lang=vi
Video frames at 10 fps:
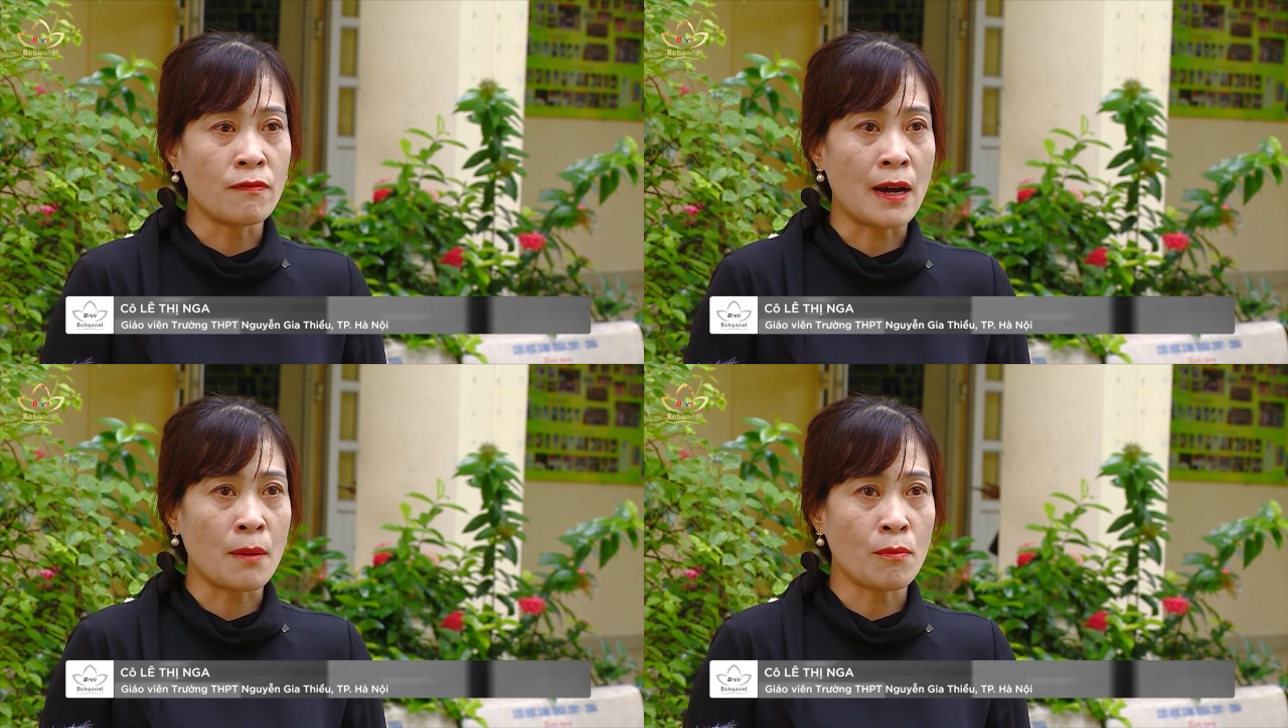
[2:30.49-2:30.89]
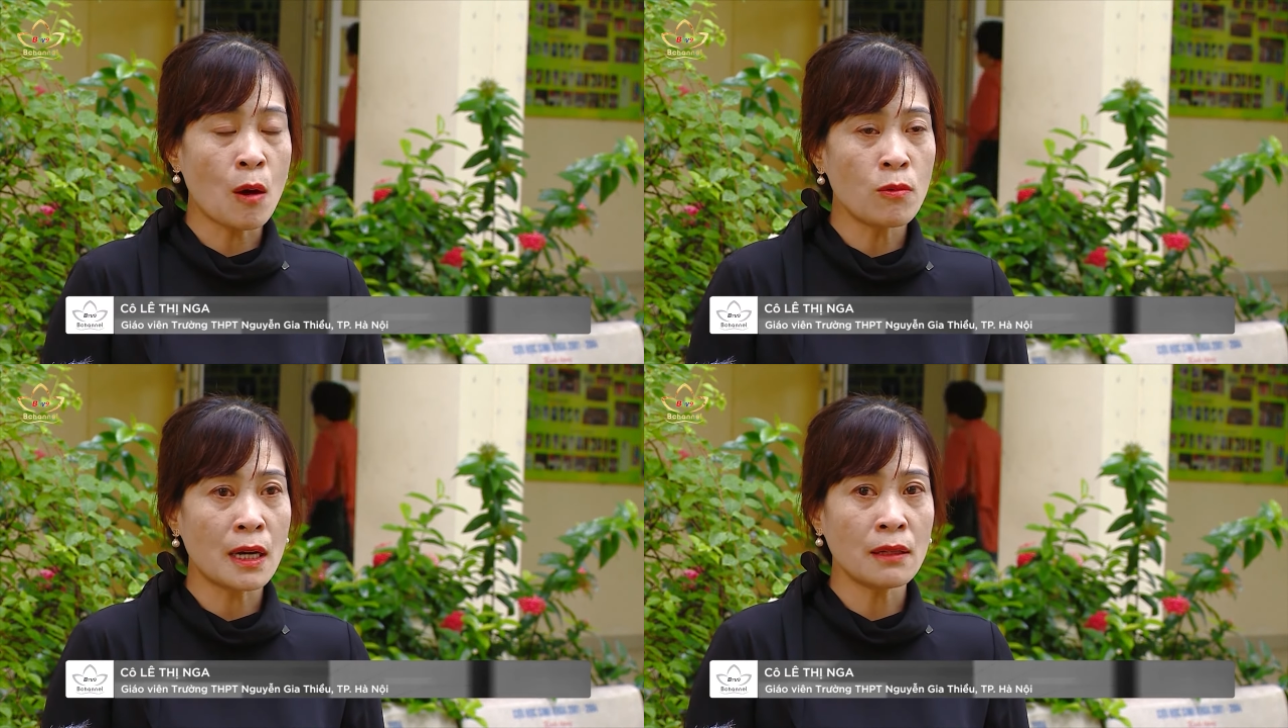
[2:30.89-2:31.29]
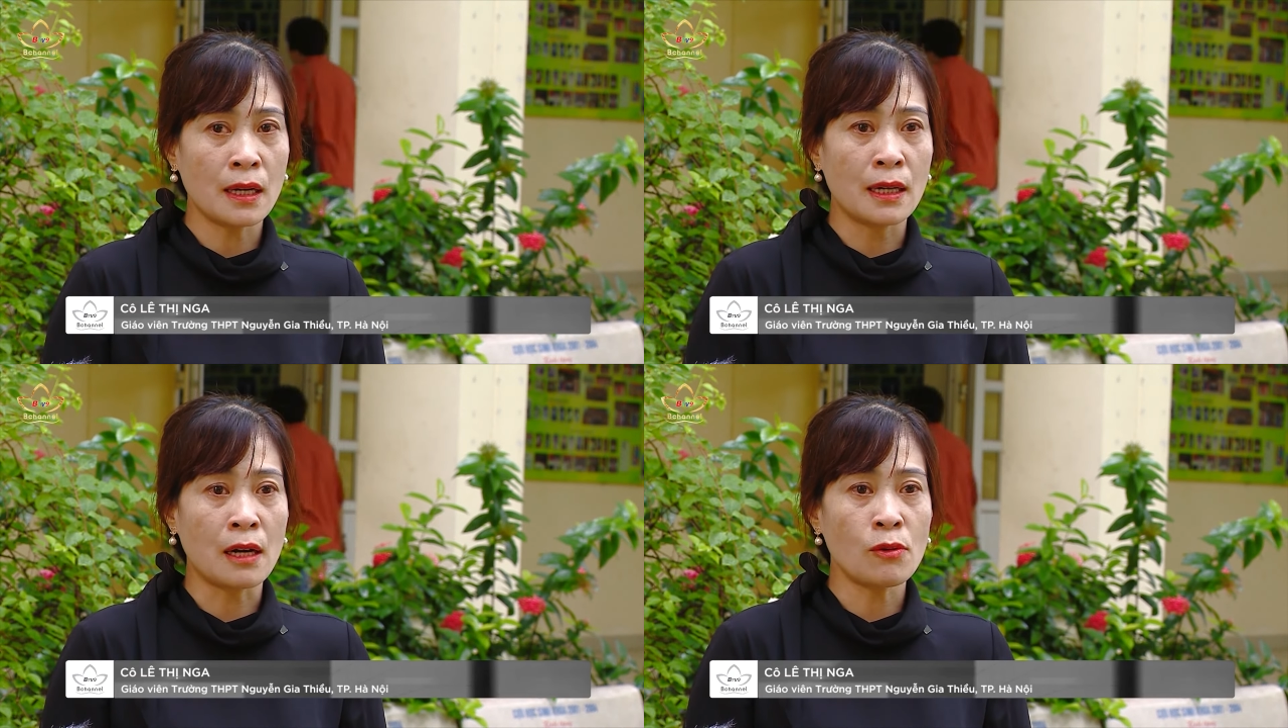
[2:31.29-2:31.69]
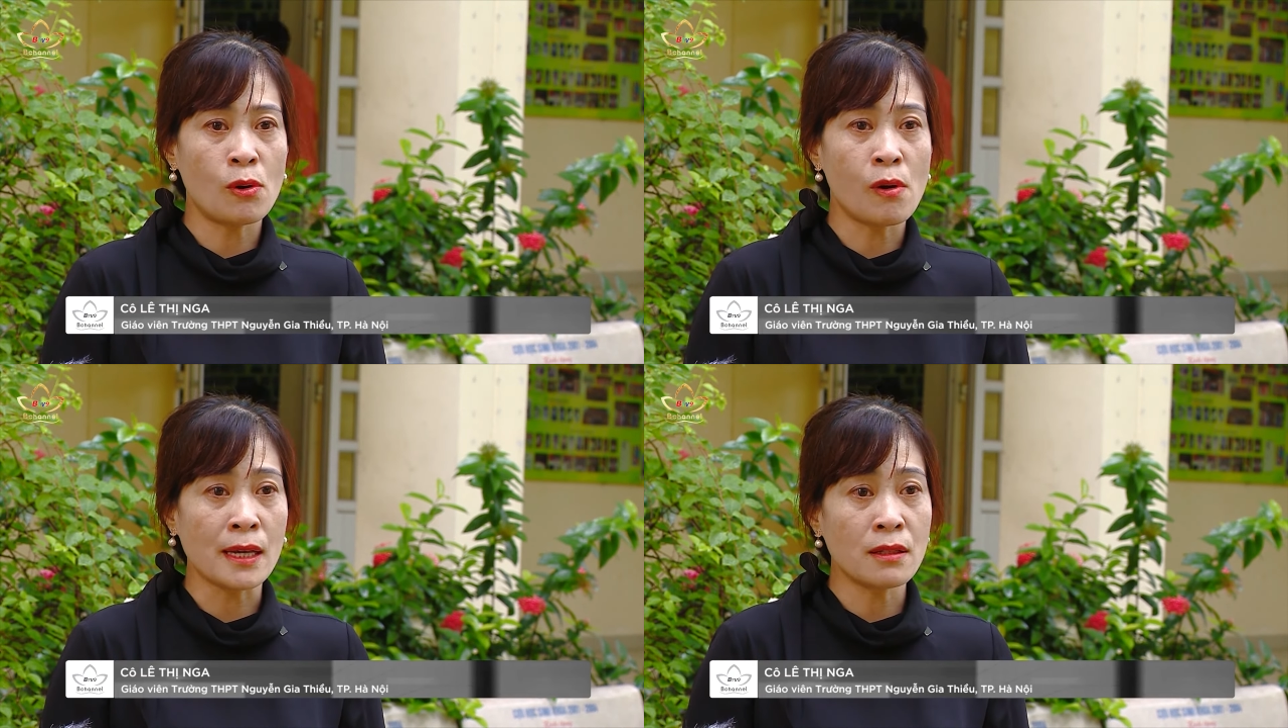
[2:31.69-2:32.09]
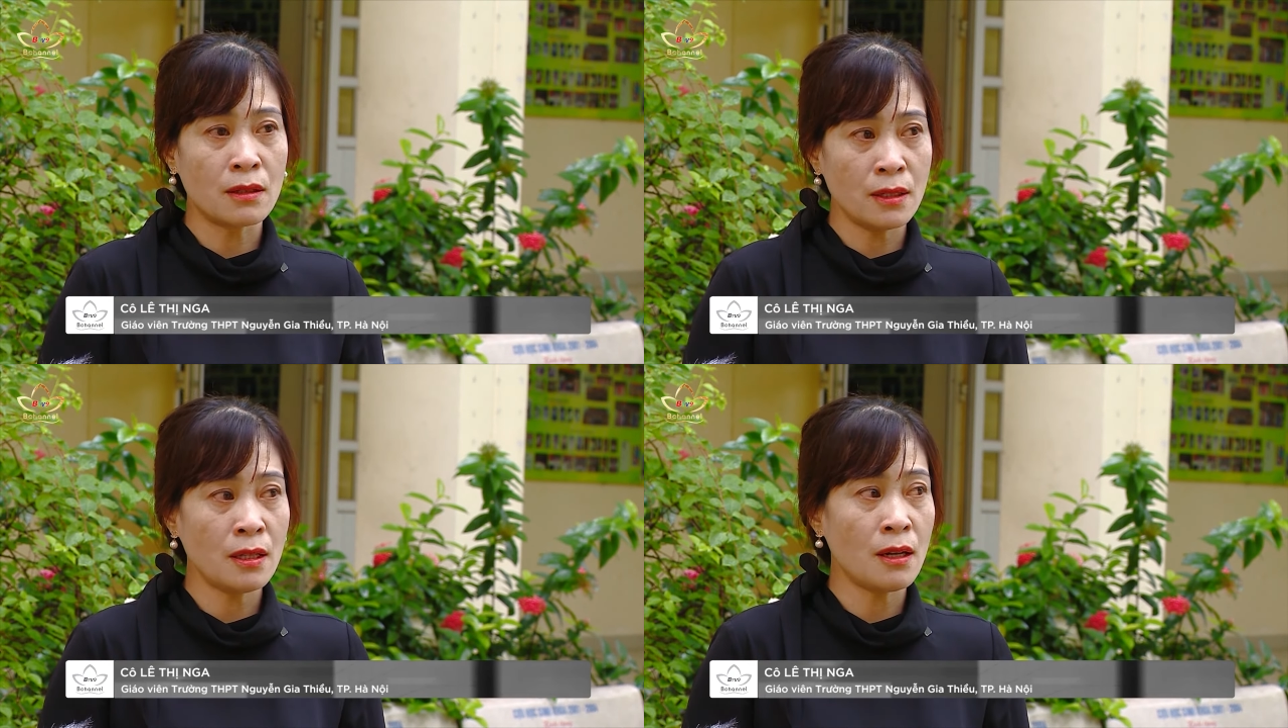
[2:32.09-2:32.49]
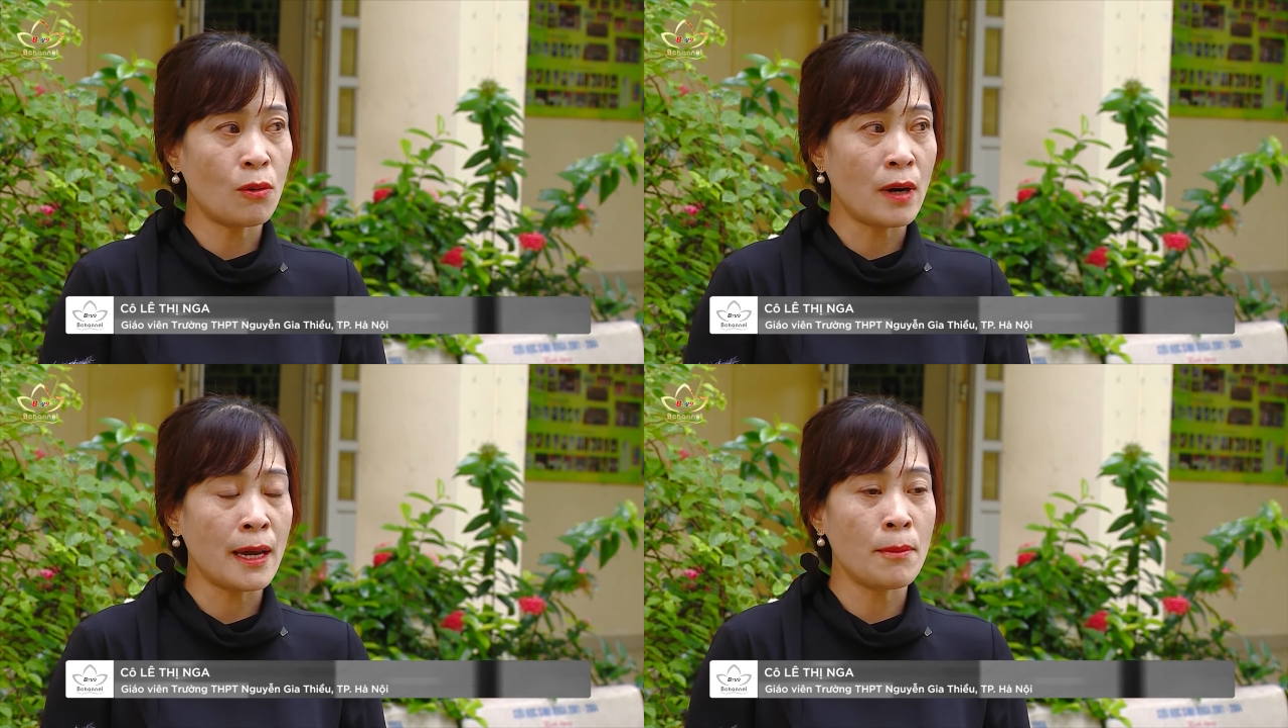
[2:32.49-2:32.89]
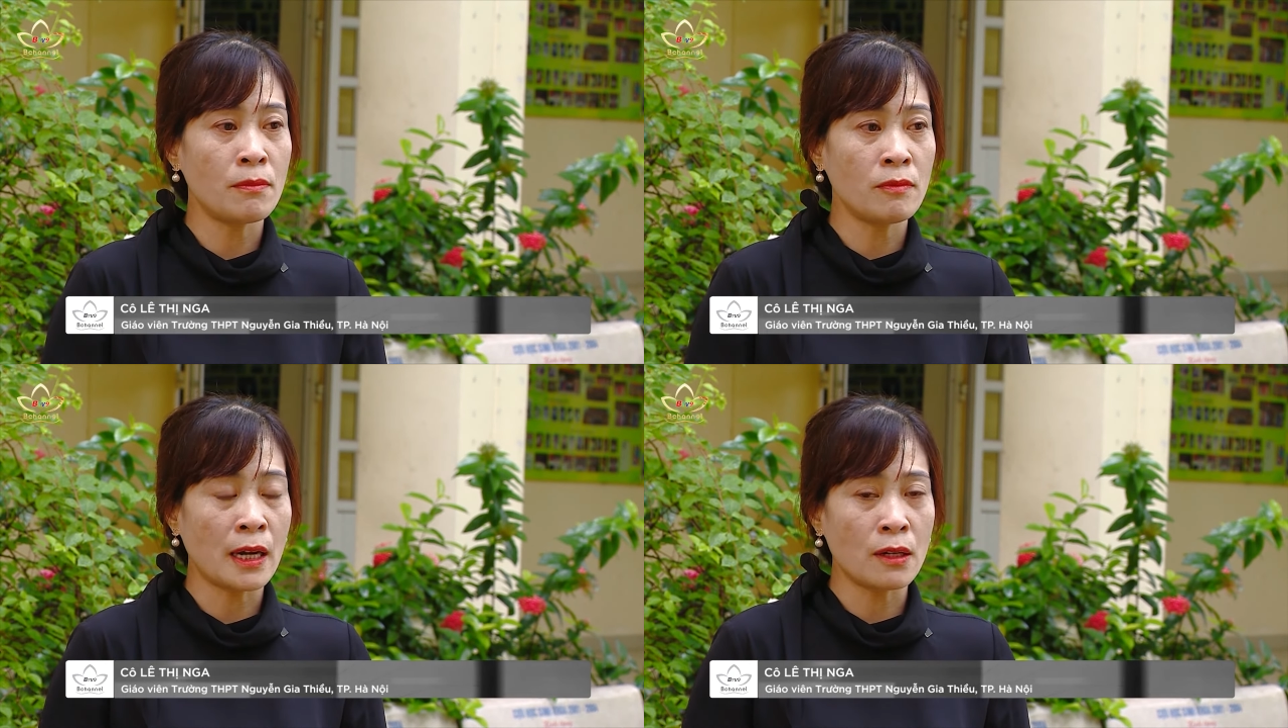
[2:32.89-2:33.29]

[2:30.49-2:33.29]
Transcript: và mong các thầy các cô hãy giới thiệu em,